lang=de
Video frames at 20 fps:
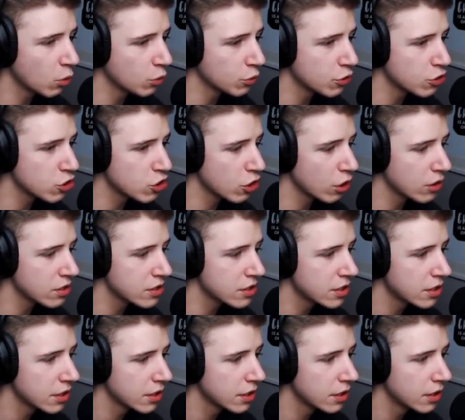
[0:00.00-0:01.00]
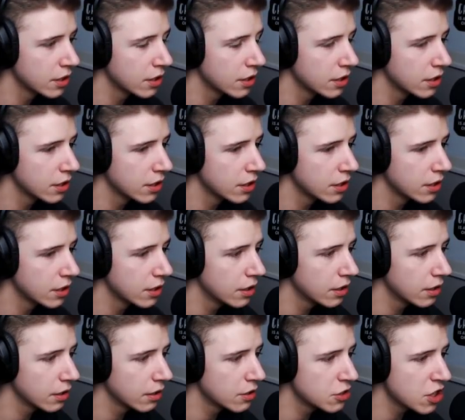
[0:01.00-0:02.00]
ein rotes Schloss.
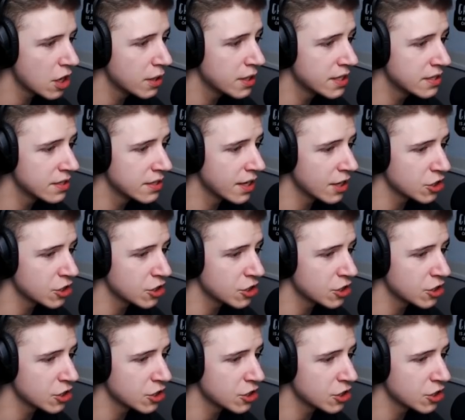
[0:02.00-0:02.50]
Ich, hier ist die